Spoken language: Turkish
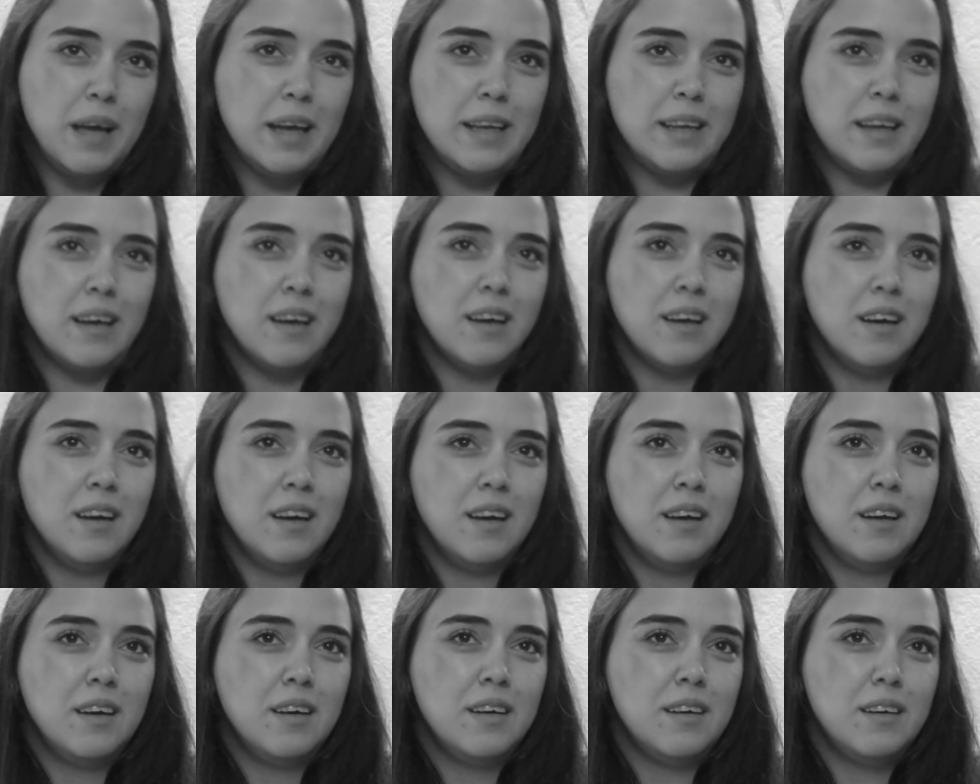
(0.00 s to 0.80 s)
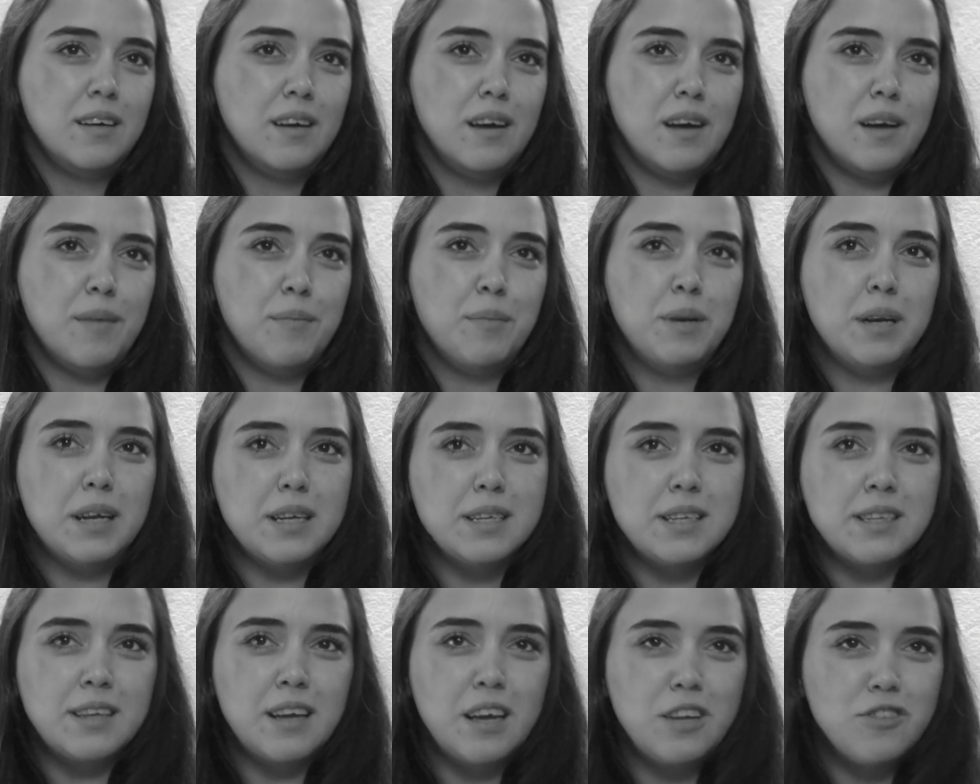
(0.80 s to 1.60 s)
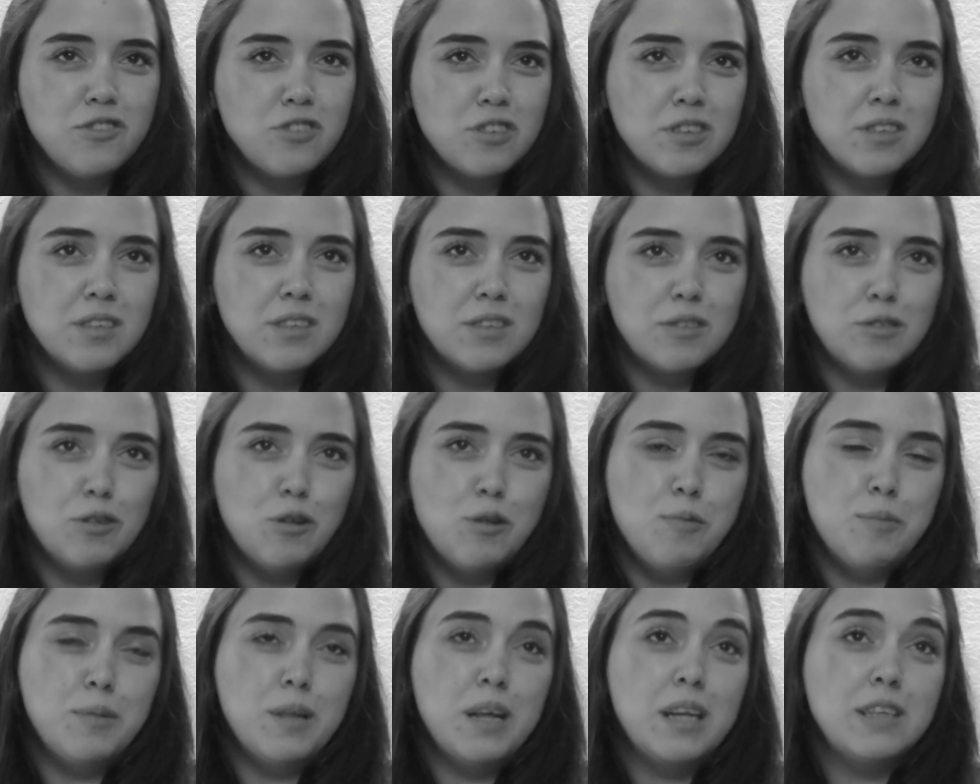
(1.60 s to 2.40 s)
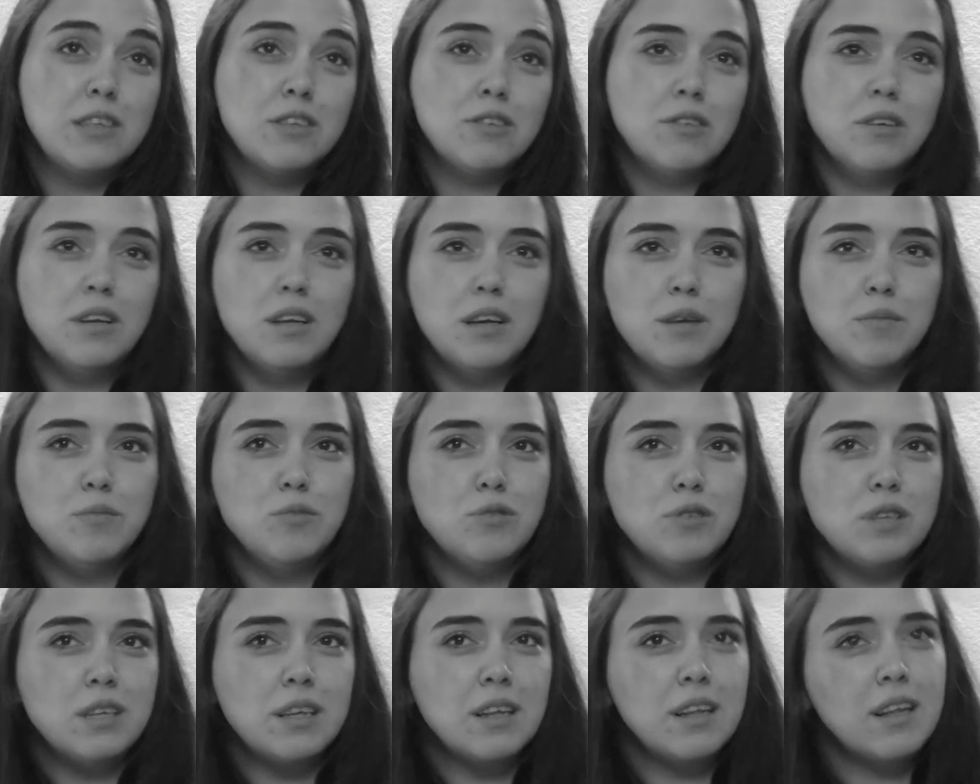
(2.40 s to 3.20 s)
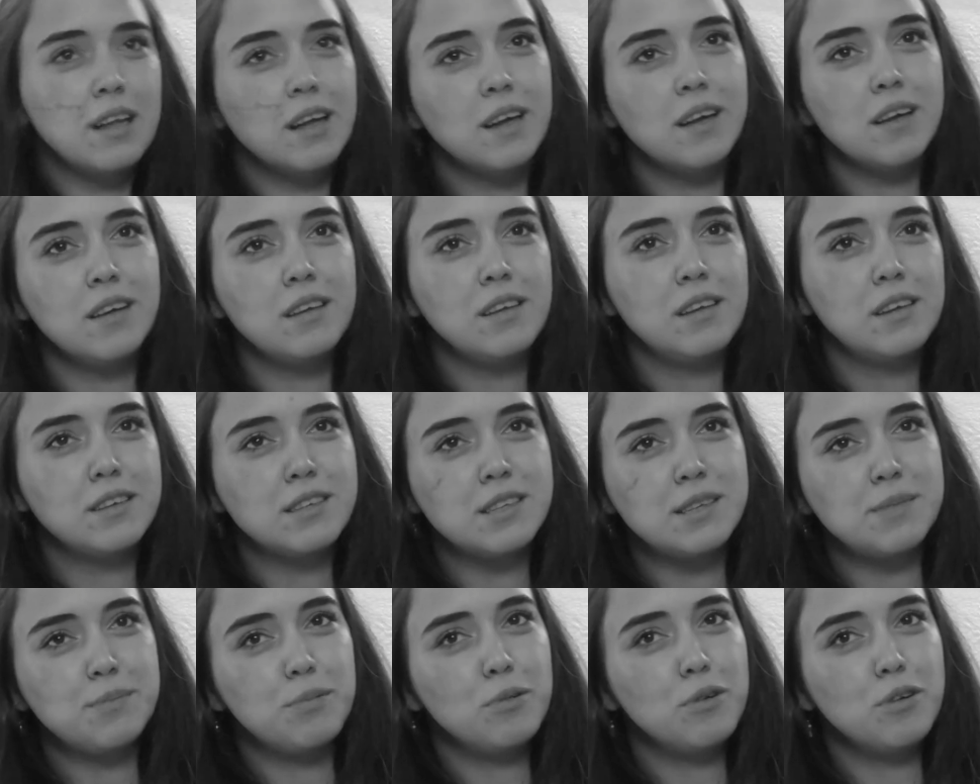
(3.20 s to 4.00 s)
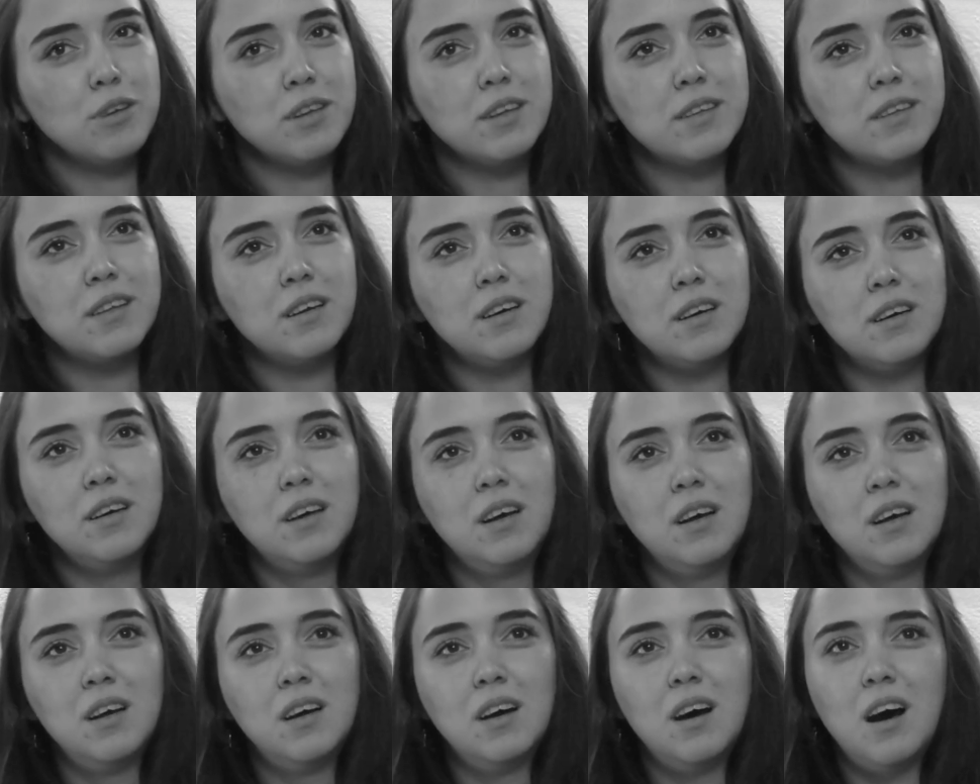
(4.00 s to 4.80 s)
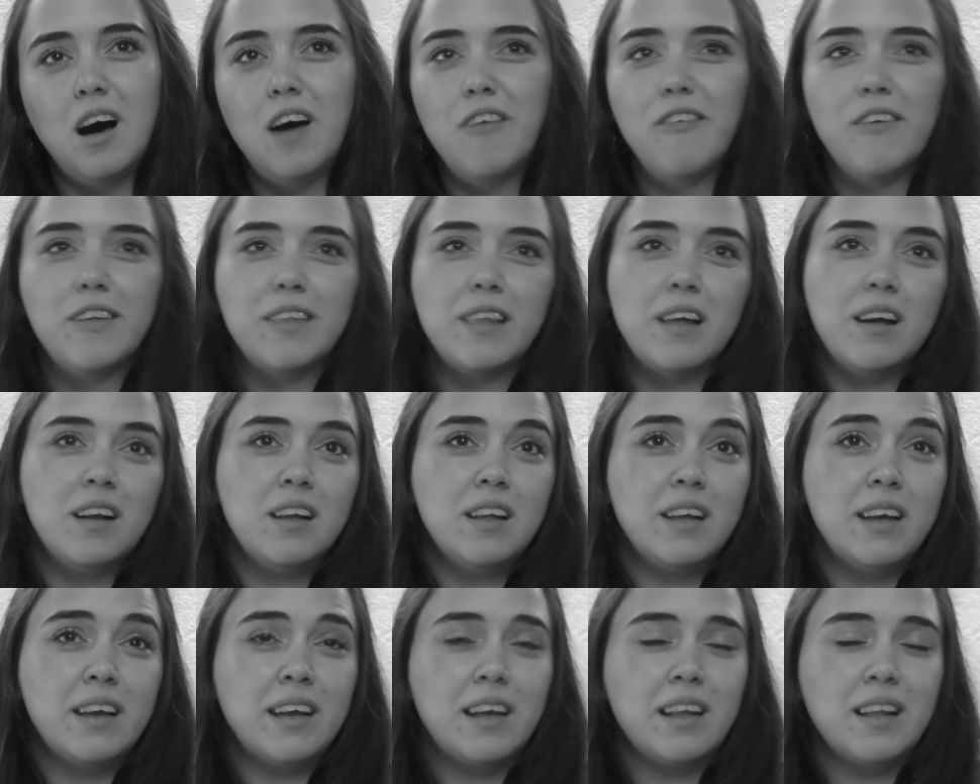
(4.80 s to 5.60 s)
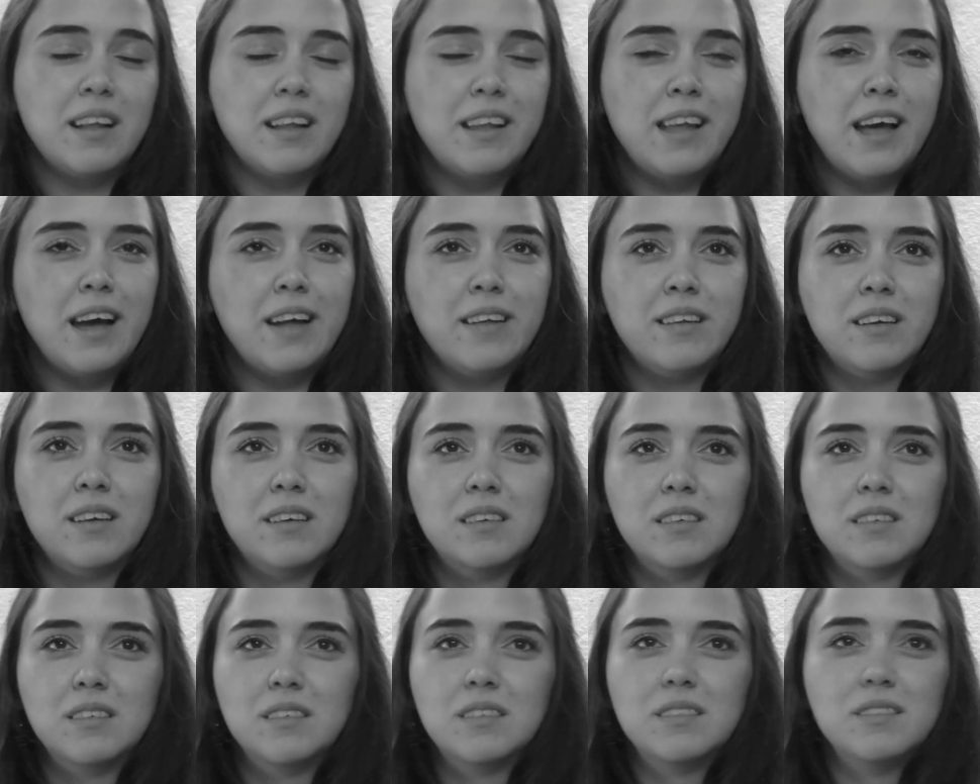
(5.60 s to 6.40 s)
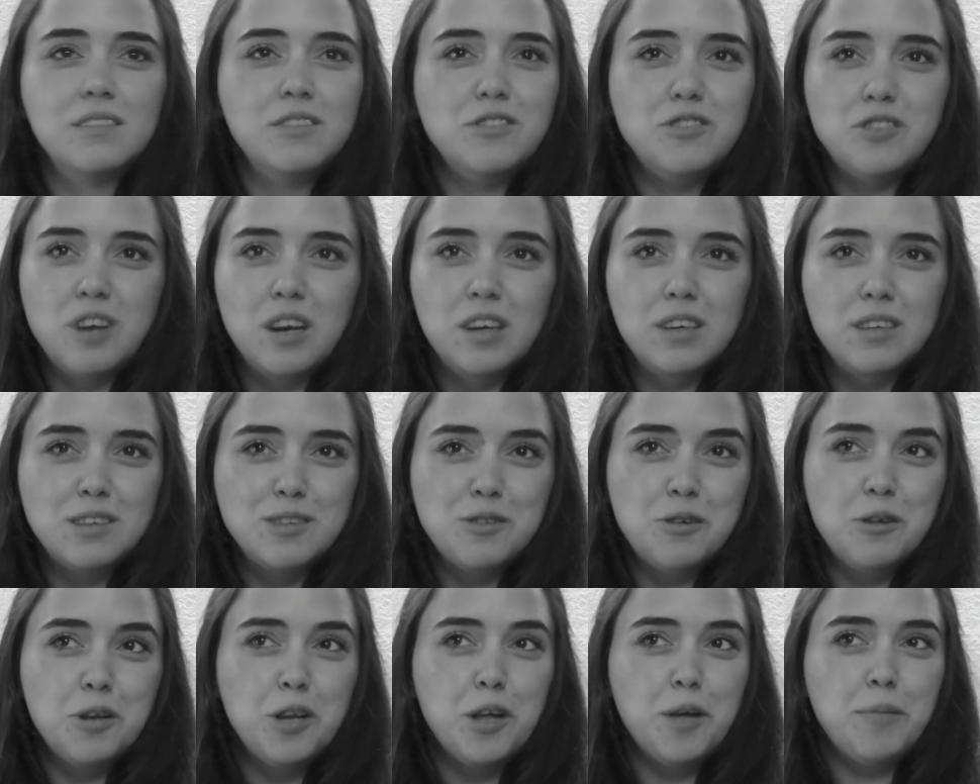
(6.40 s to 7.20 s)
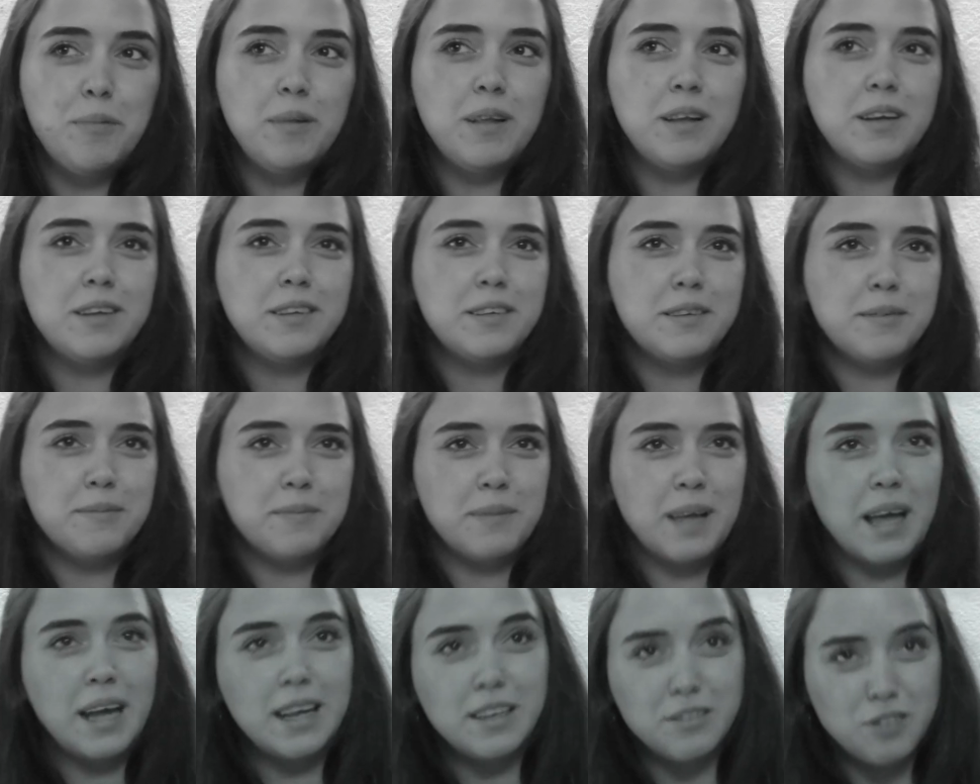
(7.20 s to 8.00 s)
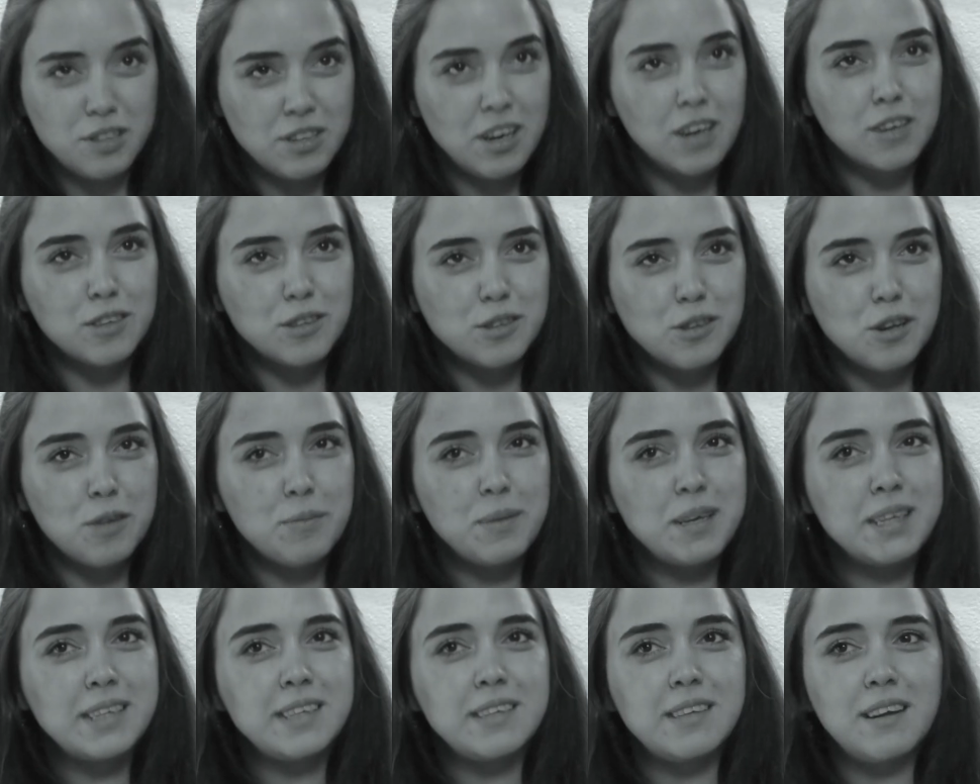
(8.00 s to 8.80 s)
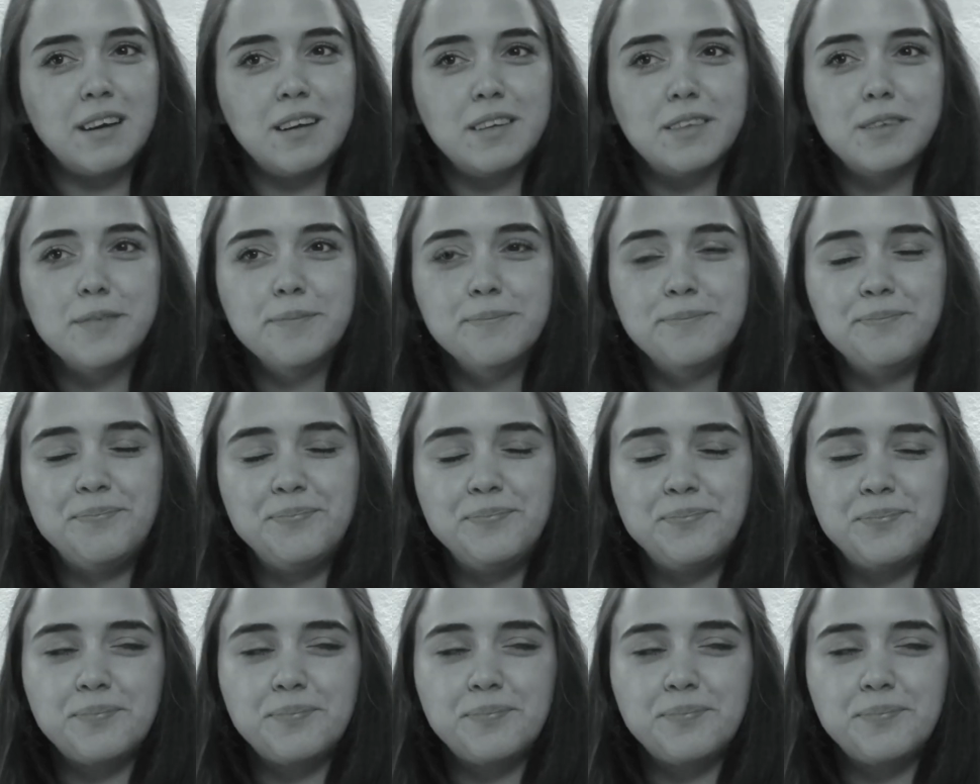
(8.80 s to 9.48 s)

Yani e, biraz genç kızlık döneminden sonra ya müzikle ya spor ya da hayvanlarla ilgili. Yani e, şarkı söyleyebilirdim. Yani şarkı söylemek isterdim.